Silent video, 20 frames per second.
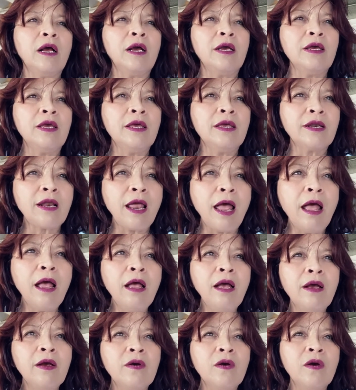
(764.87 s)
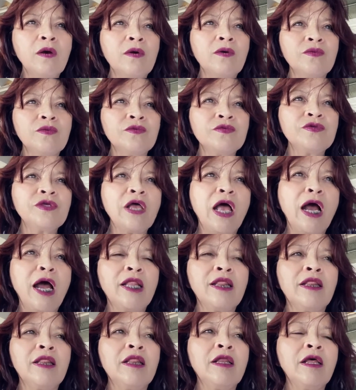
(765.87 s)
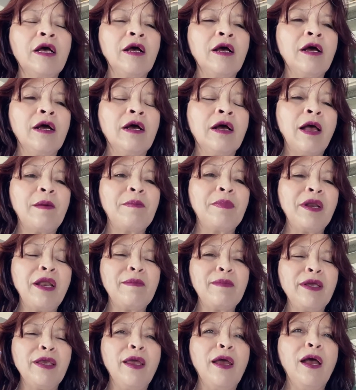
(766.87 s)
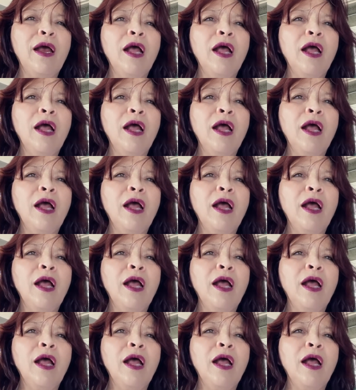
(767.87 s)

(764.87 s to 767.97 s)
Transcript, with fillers: Ira sangat uh, apa namanya